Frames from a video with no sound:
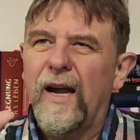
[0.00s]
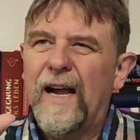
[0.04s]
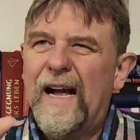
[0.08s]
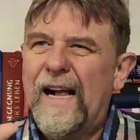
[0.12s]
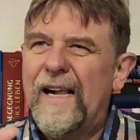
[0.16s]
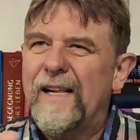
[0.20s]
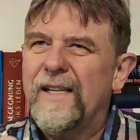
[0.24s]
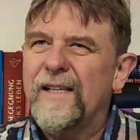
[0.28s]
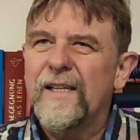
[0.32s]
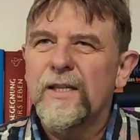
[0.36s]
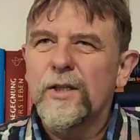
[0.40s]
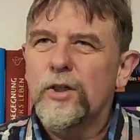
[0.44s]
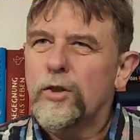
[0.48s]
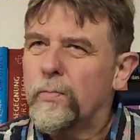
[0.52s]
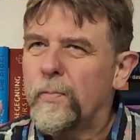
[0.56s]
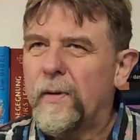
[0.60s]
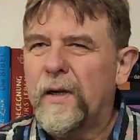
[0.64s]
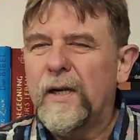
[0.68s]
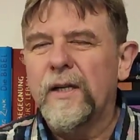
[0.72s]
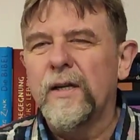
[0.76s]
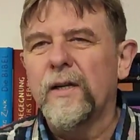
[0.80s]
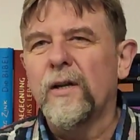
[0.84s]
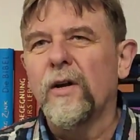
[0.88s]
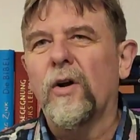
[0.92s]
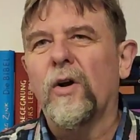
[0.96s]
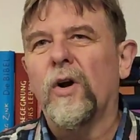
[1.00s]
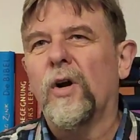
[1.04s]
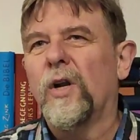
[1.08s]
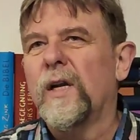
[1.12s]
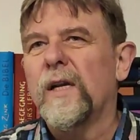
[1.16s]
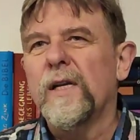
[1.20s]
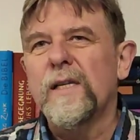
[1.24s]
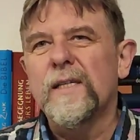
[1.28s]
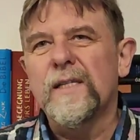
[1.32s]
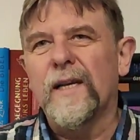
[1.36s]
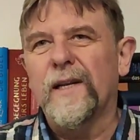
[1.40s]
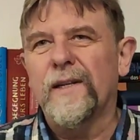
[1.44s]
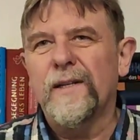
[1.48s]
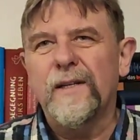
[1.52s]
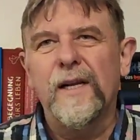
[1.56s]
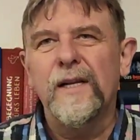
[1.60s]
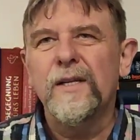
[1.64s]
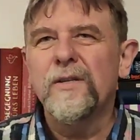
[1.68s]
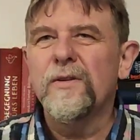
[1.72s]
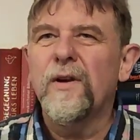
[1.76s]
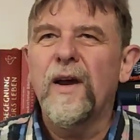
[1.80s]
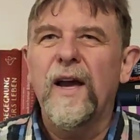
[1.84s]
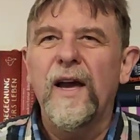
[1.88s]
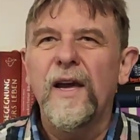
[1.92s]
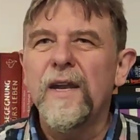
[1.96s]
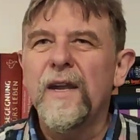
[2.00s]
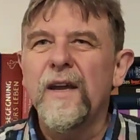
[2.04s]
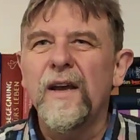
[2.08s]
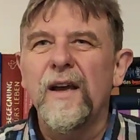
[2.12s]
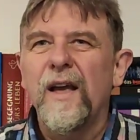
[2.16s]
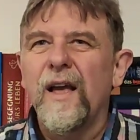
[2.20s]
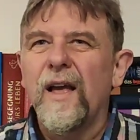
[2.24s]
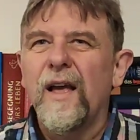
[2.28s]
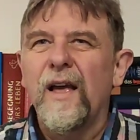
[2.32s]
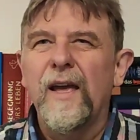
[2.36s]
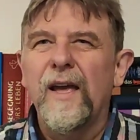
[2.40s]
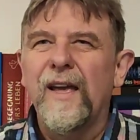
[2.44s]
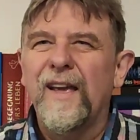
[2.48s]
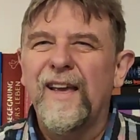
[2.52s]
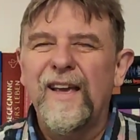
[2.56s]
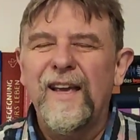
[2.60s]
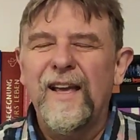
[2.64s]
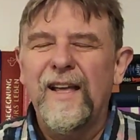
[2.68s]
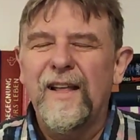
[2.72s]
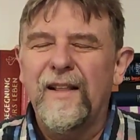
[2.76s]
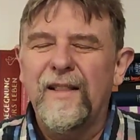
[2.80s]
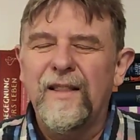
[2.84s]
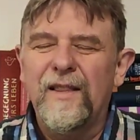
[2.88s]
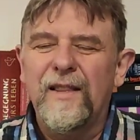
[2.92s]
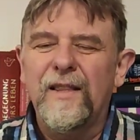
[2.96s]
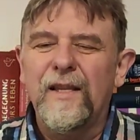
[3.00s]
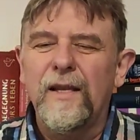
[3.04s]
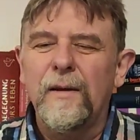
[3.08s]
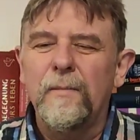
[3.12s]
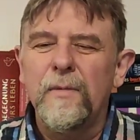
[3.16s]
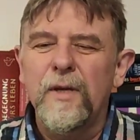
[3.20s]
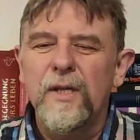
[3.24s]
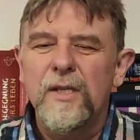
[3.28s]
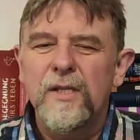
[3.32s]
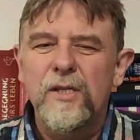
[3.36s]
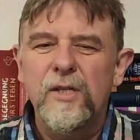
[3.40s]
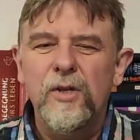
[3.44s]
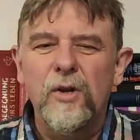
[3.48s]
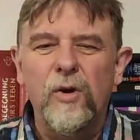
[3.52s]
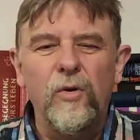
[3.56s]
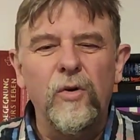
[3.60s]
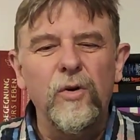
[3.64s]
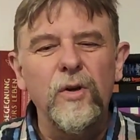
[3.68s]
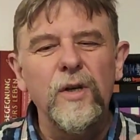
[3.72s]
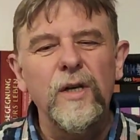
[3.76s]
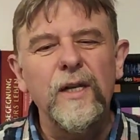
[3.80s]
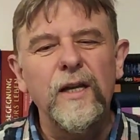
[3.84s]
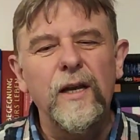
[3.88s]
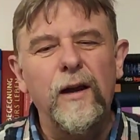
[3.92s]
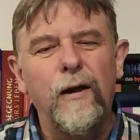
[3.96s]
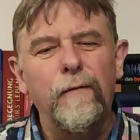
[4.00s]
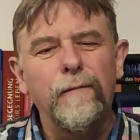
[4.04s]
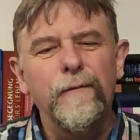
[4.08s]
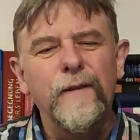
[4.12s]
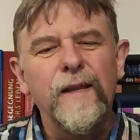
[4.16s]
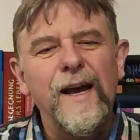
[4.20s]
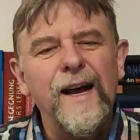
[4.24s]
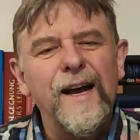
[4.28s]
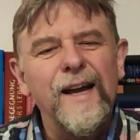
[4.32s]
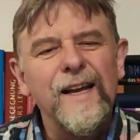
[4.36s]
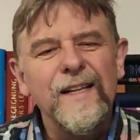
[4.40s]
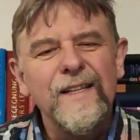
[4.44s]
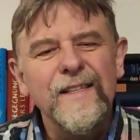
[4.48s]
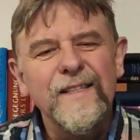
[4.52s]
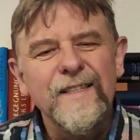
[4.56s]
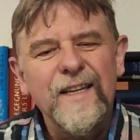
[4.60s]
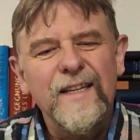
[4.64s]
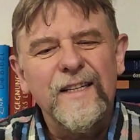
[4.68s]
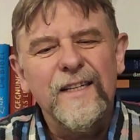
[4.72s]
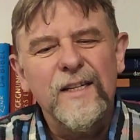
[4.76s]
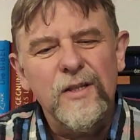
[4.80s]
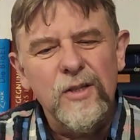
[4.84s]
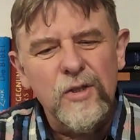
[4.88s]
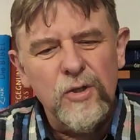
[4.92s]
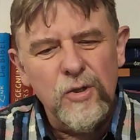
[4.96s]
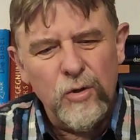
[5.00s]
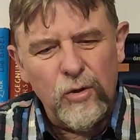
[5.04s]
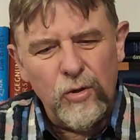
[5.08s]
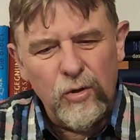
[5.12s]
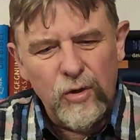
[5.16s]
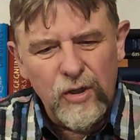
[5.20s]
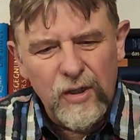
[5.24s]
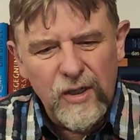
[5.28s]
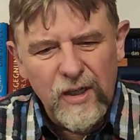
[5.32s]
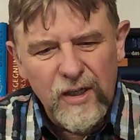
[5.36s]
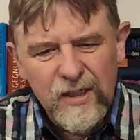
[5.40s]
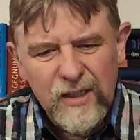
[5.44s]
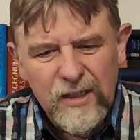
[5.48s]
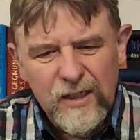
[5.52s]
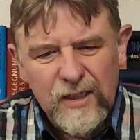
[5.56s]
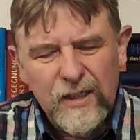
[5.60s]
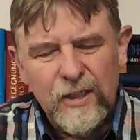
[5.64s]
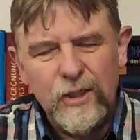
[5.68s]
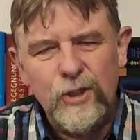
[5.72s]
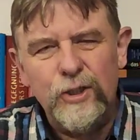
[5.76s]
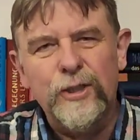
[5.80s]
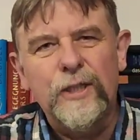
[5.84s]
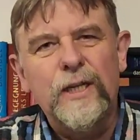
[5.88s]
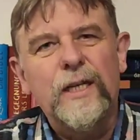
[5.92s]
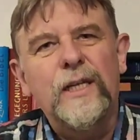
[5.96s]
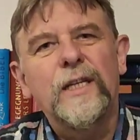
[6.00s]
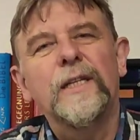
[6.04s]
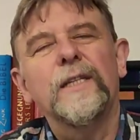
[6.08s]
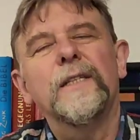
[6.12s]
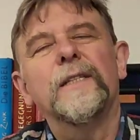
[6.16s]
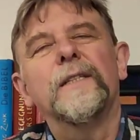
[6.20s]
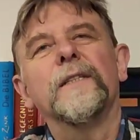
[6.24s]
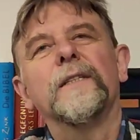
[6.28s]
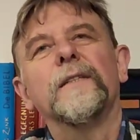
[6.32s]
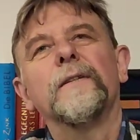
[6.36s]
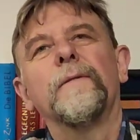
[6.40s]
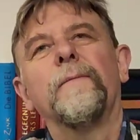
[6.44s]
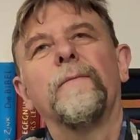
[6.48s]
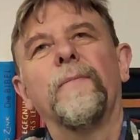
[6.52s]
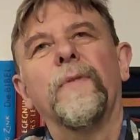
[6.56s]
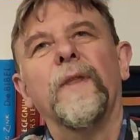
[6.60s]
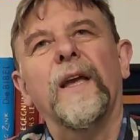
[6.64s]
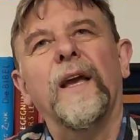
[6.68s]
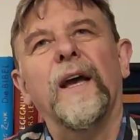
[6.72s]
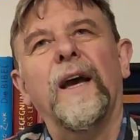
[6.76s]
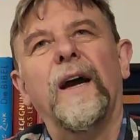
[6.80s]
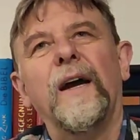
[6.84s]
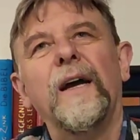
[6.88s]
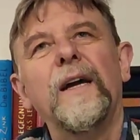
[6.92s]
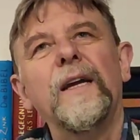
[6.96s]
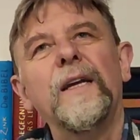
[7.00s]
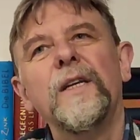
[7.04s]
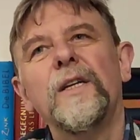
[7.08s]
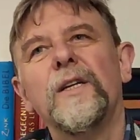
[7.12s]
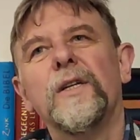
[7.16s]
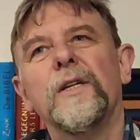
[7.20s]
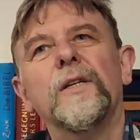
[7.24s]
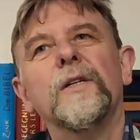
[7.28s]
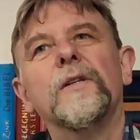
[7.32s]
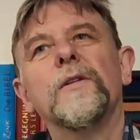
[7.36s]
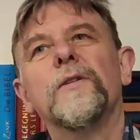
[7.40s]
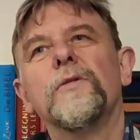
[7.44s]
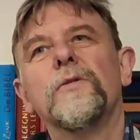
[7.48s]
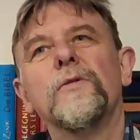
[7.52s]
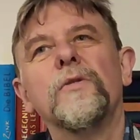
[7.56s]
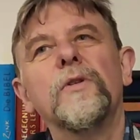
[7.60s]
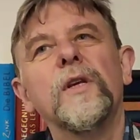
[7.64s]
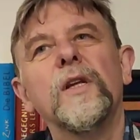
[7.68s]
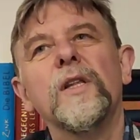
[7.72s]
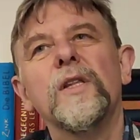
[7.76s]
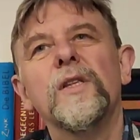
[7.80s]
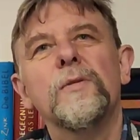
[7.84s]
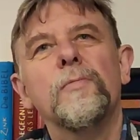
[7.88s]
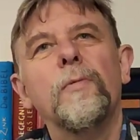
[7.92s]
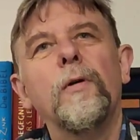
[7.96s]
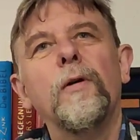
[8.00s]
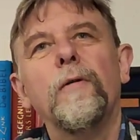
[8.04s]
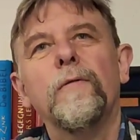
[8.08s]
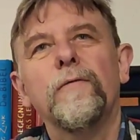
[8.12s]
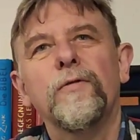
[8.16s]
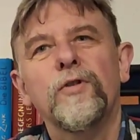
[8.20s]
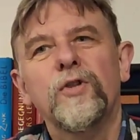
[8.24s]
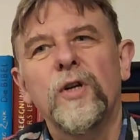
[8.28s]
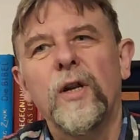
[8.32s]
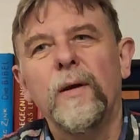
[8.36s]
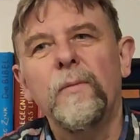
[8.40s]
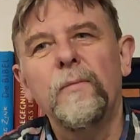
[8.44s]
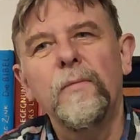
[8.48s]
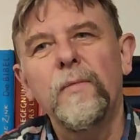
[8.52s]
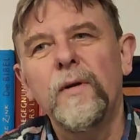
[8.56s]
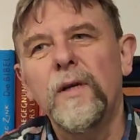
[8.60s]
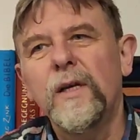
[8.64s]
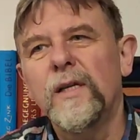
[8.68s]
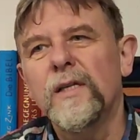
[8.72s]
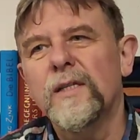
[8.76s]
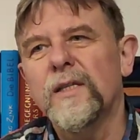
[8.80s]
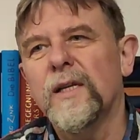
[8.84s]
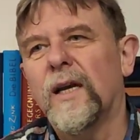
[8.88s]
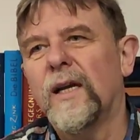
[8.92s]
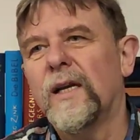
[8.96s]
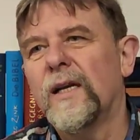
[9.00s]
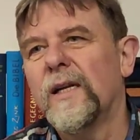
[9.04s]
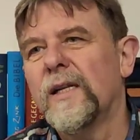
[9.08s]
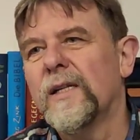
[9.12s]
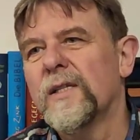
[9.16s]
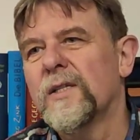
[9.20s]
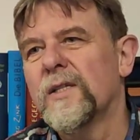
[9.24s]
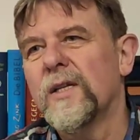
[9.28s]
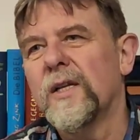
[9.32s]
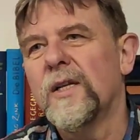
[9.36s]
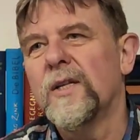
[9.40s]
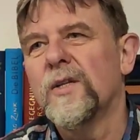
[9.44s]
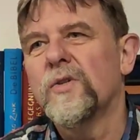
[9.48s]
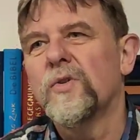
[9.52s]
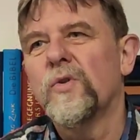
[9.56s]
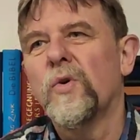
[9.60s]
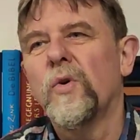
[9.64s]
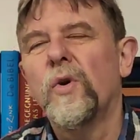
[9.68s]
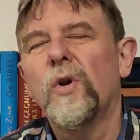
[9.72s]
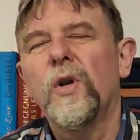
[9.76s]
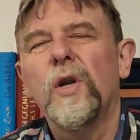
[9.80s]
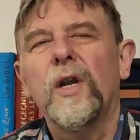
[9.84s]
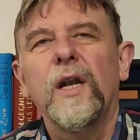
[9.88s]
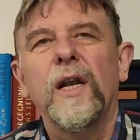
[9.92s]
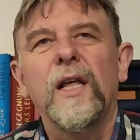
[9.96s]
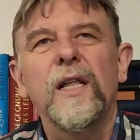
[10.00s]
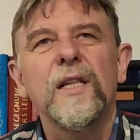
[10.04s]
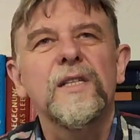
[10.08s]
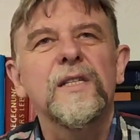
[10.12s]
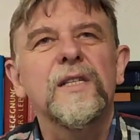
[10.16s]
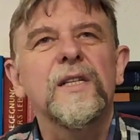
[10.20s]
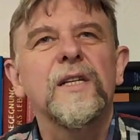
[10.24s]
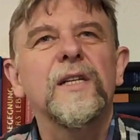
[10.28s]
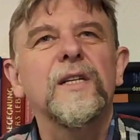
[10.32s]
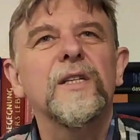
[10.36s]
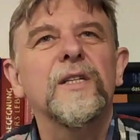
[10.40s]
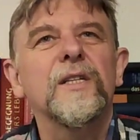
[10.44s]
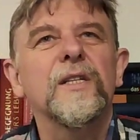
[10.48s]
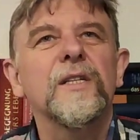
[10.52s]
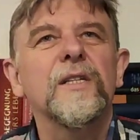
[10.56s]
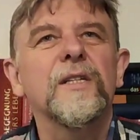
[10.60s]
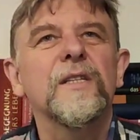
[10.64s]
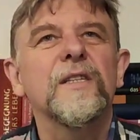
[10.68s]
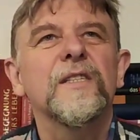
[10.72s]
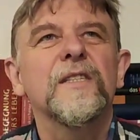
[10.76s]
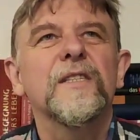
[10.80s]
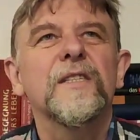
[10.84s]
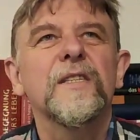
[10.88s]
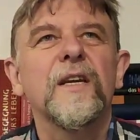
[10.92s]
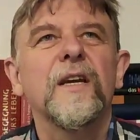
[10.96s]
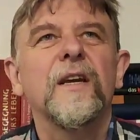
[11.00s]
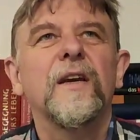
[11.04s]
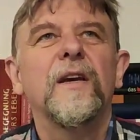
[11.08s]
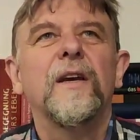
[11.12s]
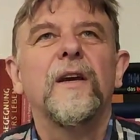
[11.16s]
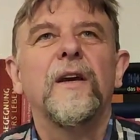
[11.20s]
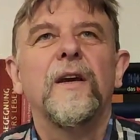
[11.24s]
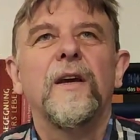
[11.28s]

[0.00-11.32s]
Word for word: all das spielt eine Rolle. Es hat also eine Dimension, die auf der einen Seite zurück in die Geschichte reicht, zu den zwölf Stämmen Israels, den Söhnen letztlich des